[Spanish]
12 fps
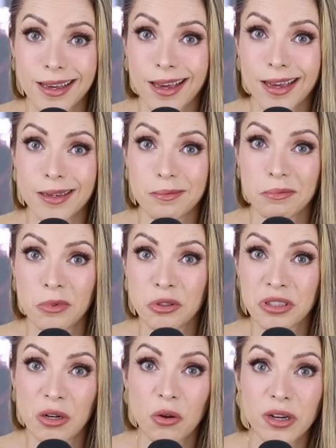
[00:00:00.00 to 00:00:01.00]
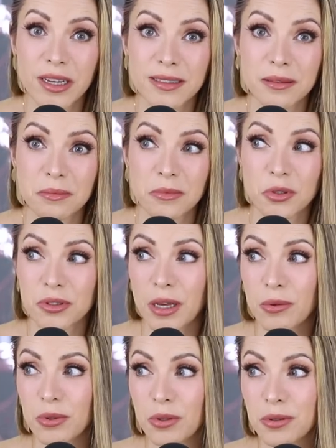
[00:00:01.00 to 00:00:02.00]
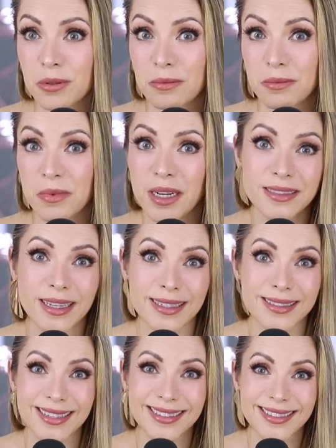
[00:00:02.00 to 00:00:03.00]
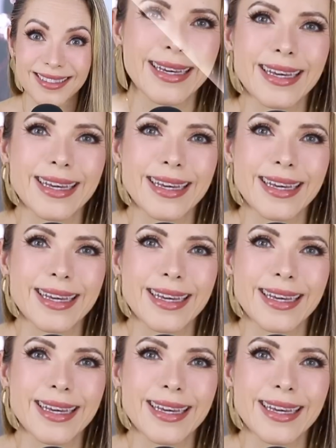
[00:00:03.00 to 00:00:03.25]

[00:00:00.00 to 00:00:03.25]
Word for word: que los relojes, los autos, las casas.